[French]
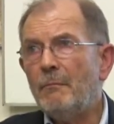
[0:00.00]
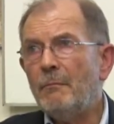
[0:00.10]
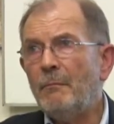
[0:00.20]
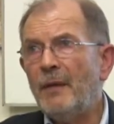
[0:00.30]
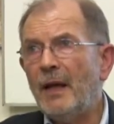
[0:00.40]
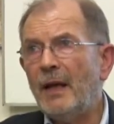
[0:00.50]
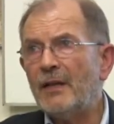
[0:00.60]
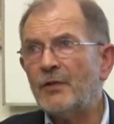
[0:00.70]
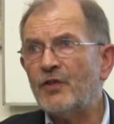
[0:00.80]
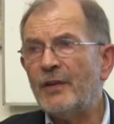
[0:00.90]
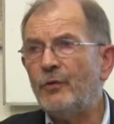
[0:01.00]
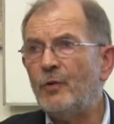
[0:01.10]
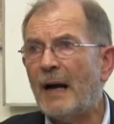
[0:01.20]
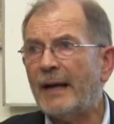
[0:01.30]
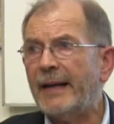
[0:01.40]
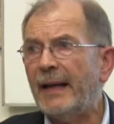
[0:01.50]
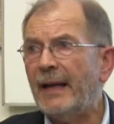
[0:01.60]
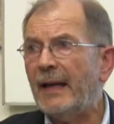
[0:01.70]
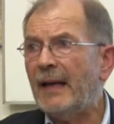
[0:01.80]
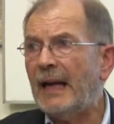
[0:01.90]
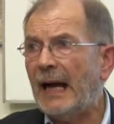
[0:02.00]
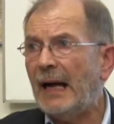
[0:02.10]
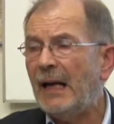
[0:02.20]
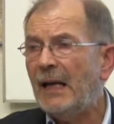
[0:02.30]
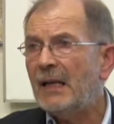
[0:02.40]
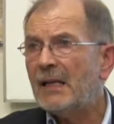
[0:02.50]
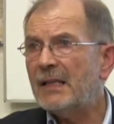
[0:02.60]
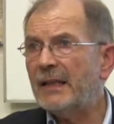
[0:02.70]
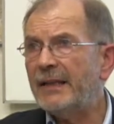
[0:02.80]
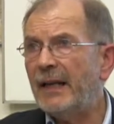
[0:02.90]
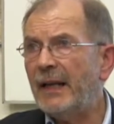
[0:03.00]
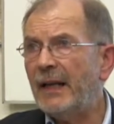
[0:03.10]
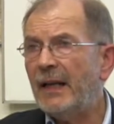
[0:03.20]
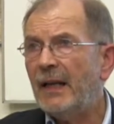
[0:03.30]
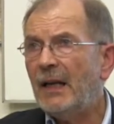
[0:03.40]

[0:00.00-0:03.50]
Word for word: mais ce que j'ai voulu marquer là, c'était